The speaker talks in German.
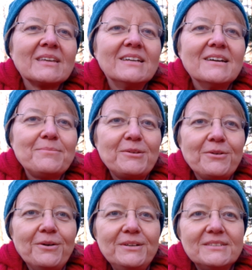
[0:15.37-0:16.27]
Ich habe dich
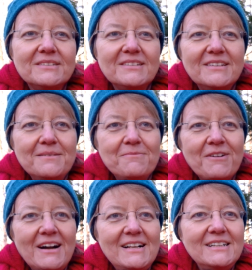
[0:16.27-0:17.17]
heute im
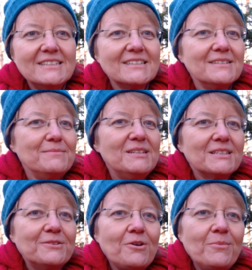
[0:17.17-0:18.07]
Wald
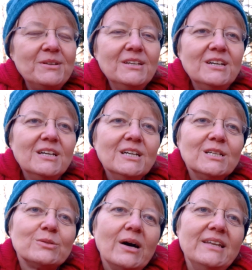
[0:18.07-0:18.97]
mitgenommen
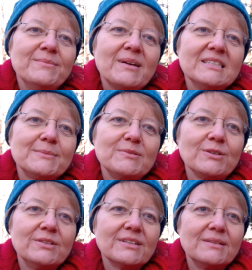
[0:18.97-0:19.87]
zu einem ganz
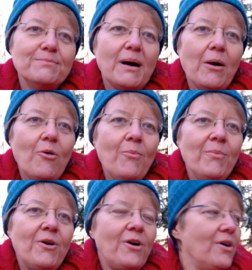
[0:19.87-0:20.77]
besonderen Baum
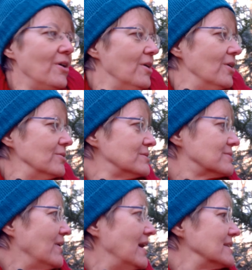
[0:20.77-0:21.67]
und
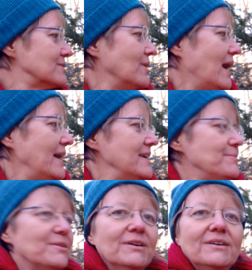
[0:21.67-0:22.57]
zwar zur
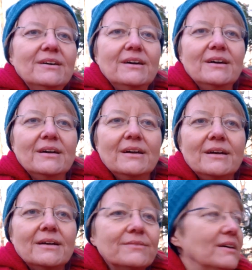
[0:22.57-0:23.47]
Eibe.
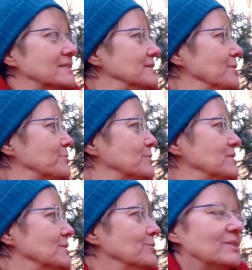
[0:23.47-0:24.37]
Ich weiß nicht, ob du
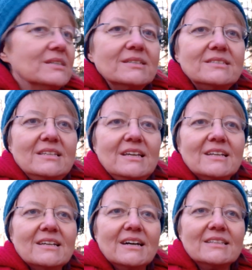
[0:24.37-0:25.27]
sie gut
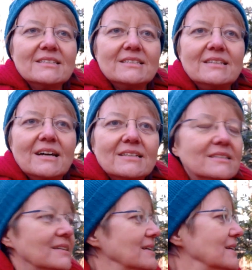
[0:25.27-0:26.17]
sehen kannst. Sie hat
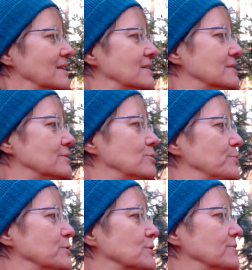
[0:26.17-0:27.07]
diese
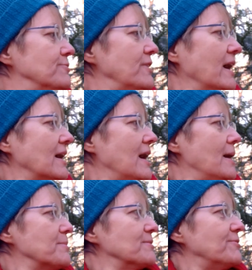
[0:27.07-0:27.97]
typischen flach
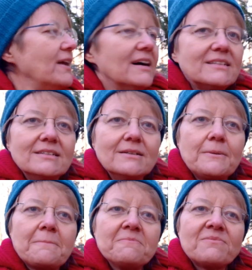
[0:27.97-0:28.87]
abgeflachten
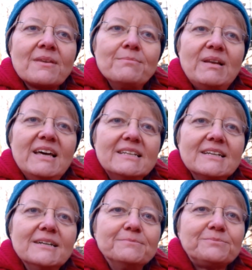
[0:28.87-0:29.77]

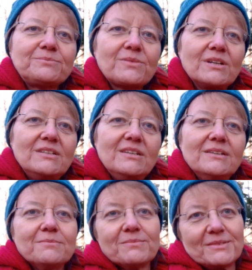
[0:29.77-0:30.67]
Blätter, die